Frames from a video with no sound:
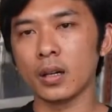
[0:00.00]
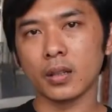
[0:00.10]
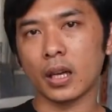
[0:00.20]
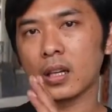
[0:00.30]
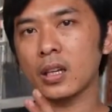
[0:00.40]

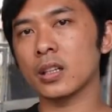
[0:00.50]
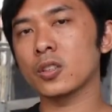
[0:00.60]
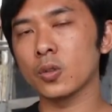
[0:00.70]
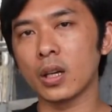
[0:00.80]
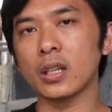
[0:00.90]
Tadi kita
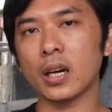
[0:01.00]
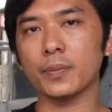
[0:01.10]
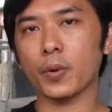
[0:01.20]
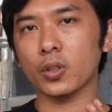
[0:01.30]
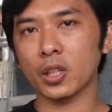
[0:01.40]
sudah lihat
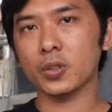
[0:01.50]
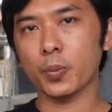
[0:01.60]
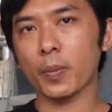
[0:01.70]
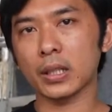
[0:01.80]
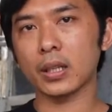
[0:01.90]
proses
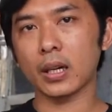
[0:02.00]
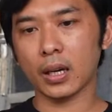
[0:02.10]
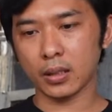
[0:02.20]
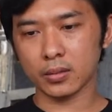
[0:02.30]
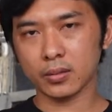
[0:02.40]

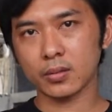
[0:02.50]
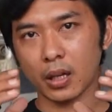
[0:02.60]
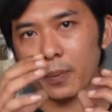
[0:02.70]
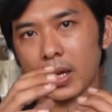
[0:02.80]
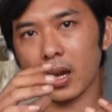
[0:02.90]
pemasangan
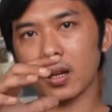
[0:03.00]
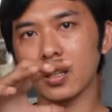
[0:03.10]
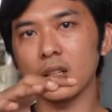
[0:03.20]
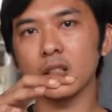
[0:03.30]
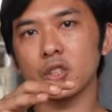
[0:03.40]
kamera
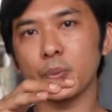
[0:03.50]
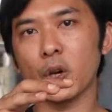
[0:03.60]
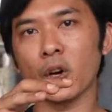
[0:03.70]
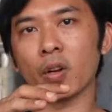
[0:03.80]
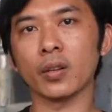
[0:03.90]
di
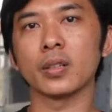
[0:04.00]
spion.